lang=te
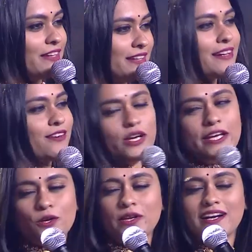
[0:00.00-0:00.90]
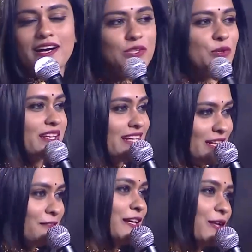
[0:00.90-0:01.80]
హీరే హీరోనే కాదు రియల్
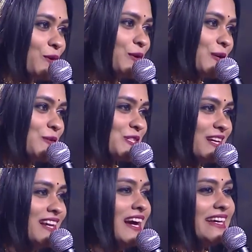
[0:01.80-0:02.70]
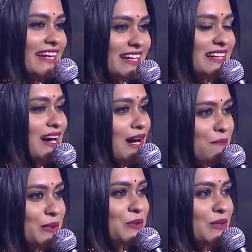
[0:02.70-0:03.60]
లైఫ్ హీరో కూడా విశాల్ ఎక్కడ
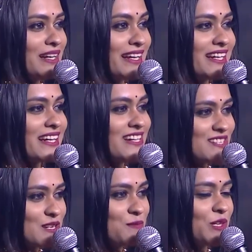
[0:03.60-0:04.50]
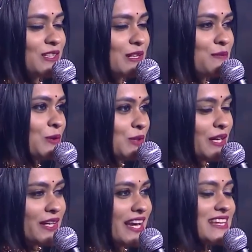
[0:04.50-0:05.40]
ఆపదున్నా ఎక్కడ కష్టమున్నా తను ముందు
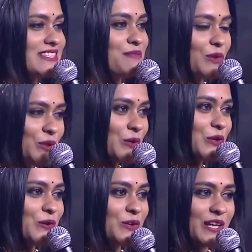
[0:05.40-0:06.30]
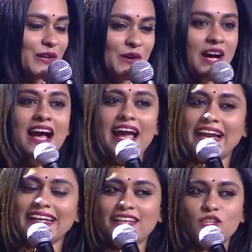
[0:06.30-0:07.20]
అడిగేసి ముందుంటూ ఉంటారు
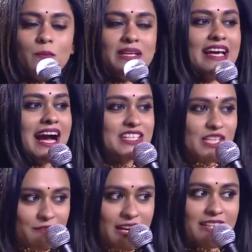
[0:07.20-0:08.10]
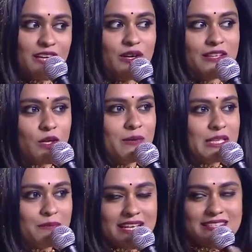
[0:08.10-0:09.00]
అండ్ ఎంతోమంది ఆశీర్వాదాలు ఎంతోమంది
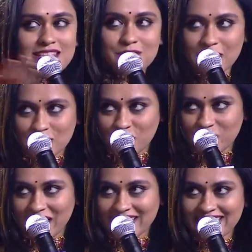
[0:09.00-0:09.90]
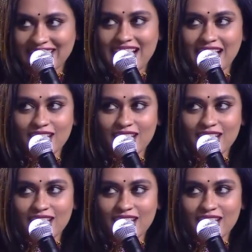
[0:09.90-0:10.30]
బ్లెస్సింగ్స్ మీతో ఉన్నాయి అండ్